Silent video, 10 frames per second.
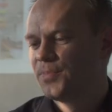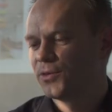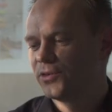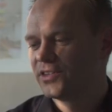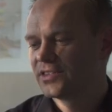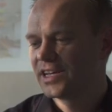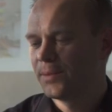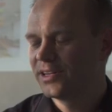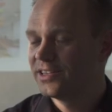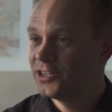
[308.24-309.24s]
Und das
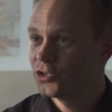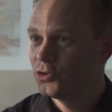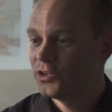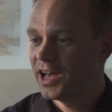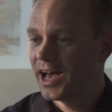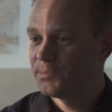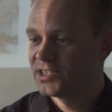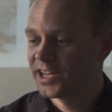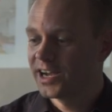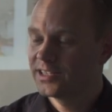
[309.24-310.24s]
kann man dann sehr schön
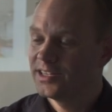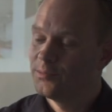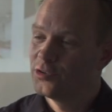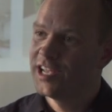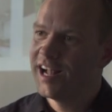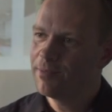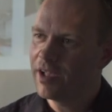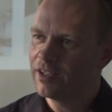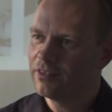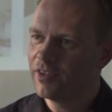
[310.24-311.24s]
abstrakt an den Modellen
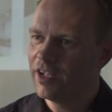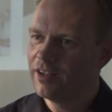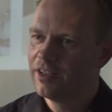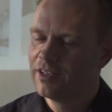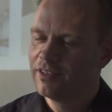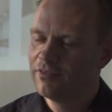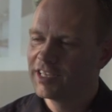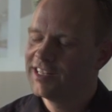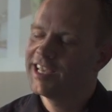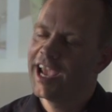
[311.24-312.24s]
machen, weil wir
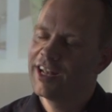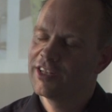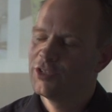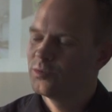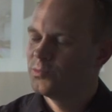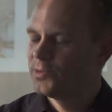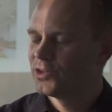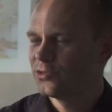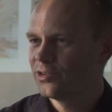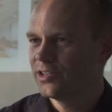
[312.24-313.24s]
reden ja eigentlich nicht über mich
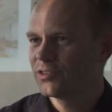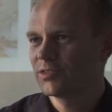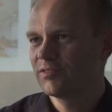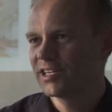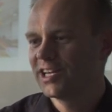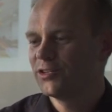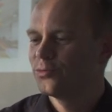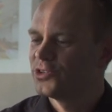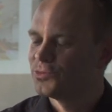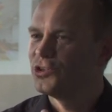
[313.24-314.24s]
persönlich, sondern wir reden ja
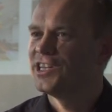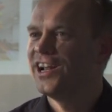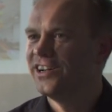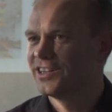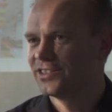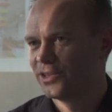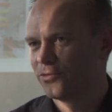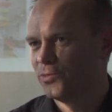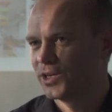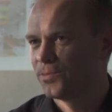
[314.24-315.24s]
über das Modell, das ich
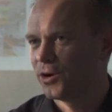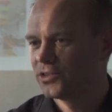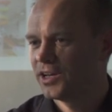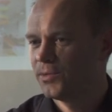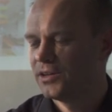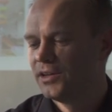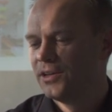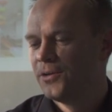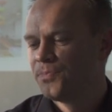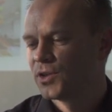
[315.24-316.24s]
von mir gebaut habe.
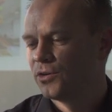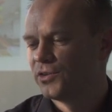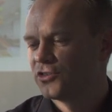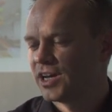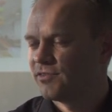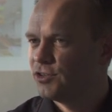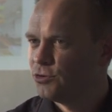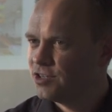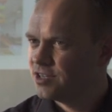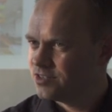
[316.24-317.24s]
Und das schafft die
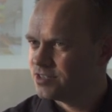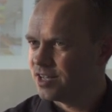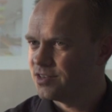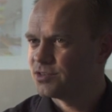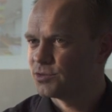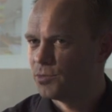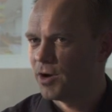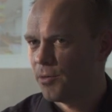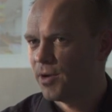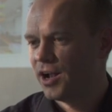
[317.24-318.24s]
nötige Distanz, um
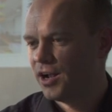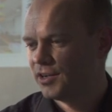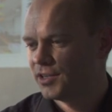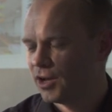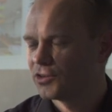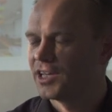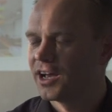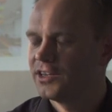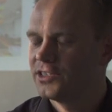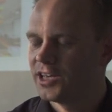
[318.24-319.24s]
auch mal dann auch
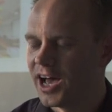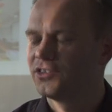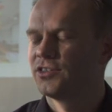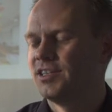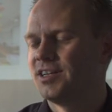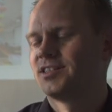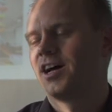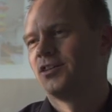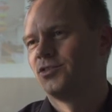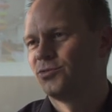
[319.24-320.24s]
sachlich hart in der
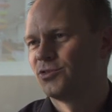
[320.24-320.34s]
Sache zu